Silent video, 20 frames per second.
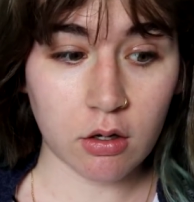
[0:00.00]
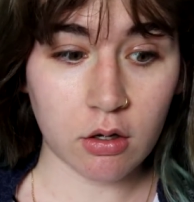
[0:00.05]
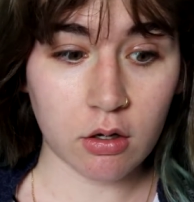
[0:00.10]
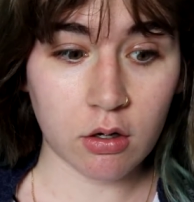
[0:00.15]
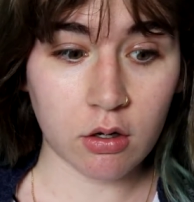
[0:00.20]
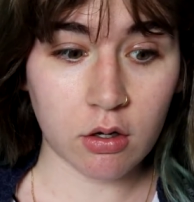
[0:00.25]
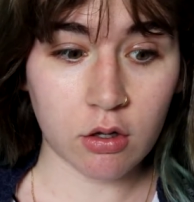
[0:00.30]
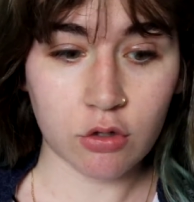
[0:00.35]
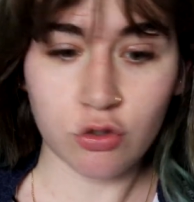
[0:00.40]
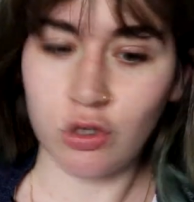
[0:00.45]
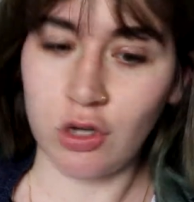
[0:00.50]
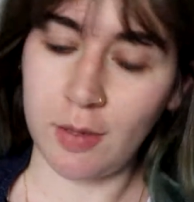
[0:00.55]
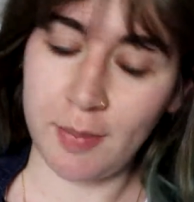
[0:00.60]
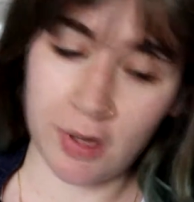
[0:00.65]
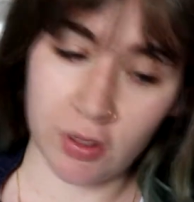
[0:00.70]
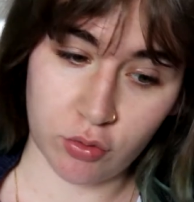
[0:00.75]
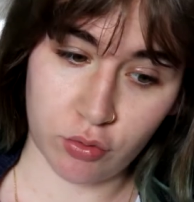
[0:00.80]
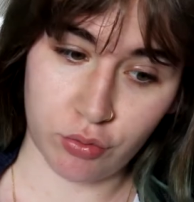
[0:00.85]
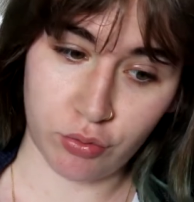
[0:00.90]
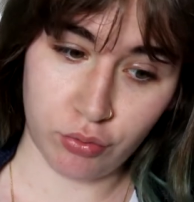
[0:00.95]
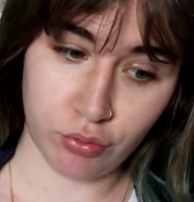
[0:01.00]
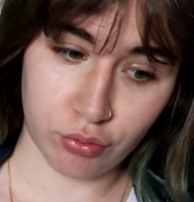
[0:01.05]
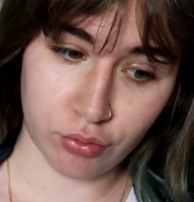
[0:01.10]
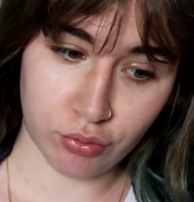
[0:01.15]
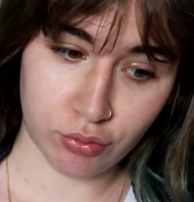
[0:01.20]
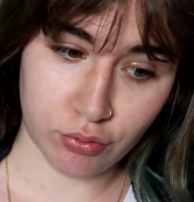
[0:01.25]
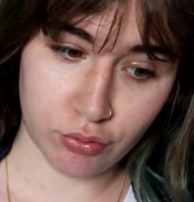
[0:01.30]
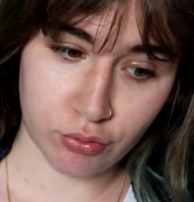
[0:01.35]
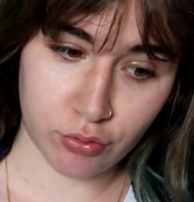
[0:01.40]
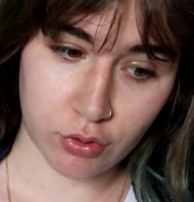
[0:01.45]
je n'ai pas
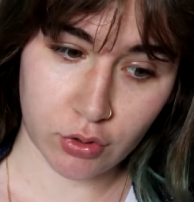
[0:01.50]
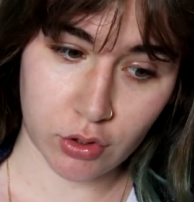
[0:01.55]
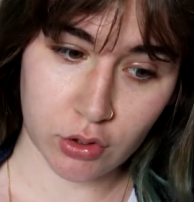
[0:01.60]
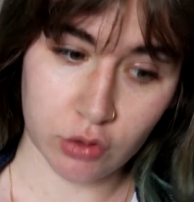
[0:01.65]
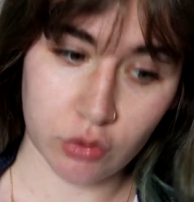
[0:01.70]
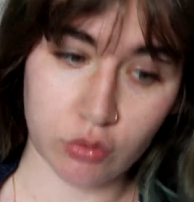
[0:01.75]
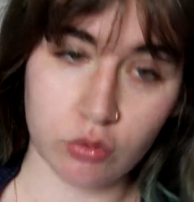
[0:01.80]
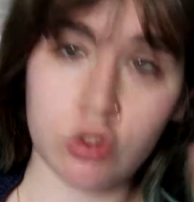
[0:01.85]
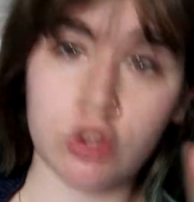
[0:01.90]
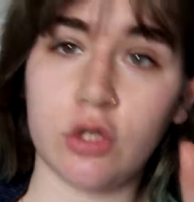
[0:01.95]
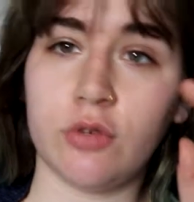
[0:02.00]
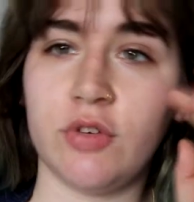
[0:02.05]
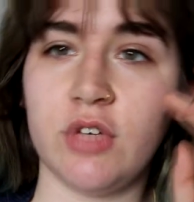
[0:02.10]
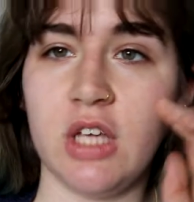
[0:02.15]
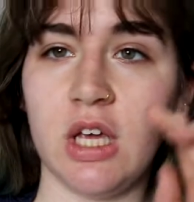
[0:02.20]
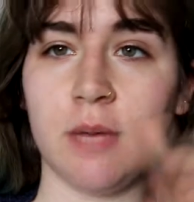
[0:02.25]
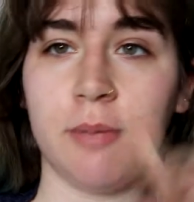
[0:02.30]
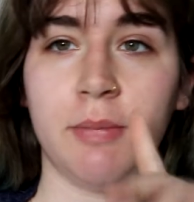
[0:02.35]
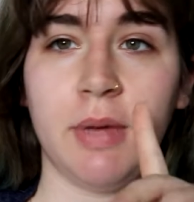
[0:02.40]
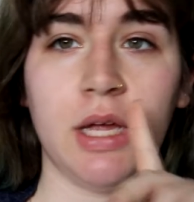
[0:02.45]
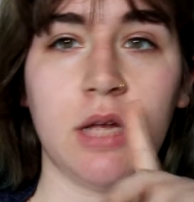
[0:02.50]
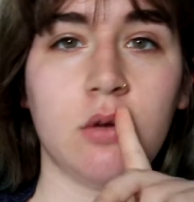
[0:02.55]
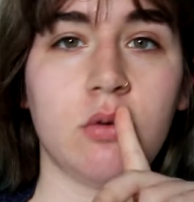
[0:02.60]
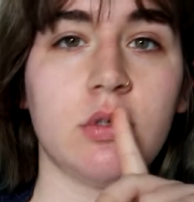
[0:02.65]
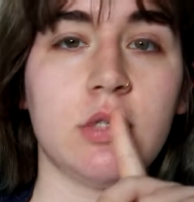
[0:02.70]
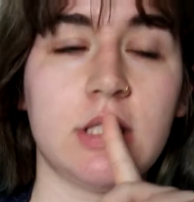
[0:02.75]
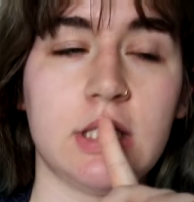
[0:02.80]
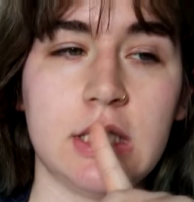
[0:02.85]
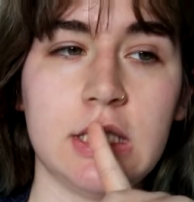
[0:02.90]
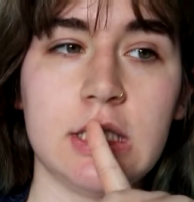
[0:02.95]
reçu. Donc j'ai envoyé un mail
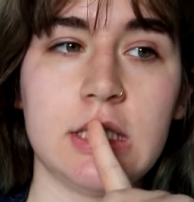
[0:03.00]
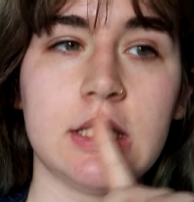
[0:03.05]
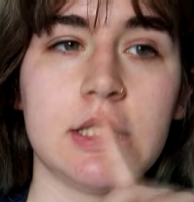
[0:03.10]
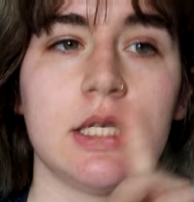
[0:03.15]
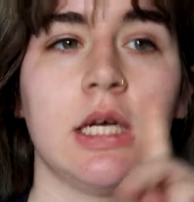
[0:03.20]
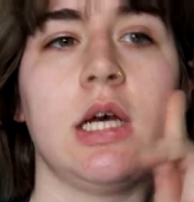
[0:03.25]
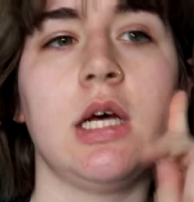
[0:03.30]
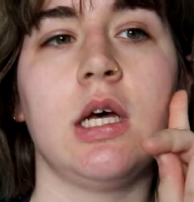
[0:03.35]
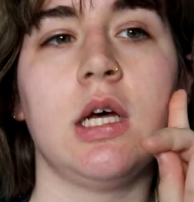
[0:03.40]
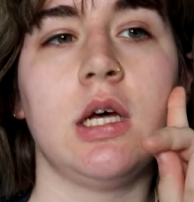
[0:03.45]
au site,